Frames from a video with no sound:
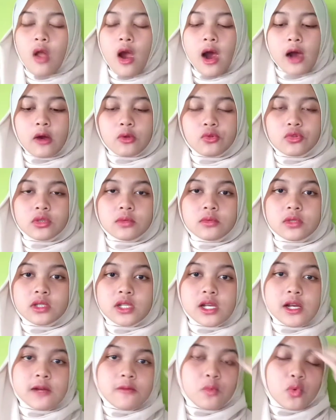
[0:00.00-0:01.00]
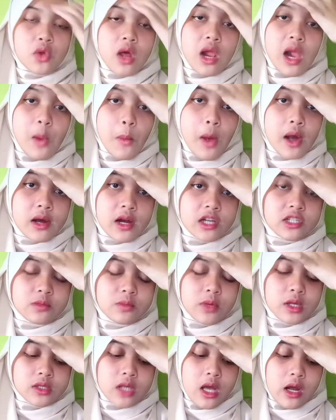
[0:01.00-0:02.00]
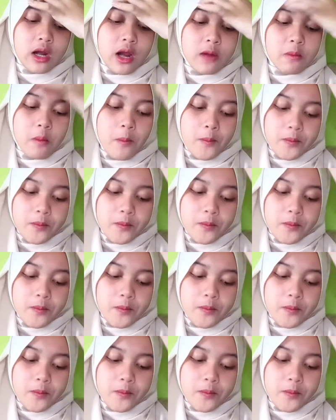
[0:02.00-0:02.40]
aku tuh sebenarnya udah lama guys penasaran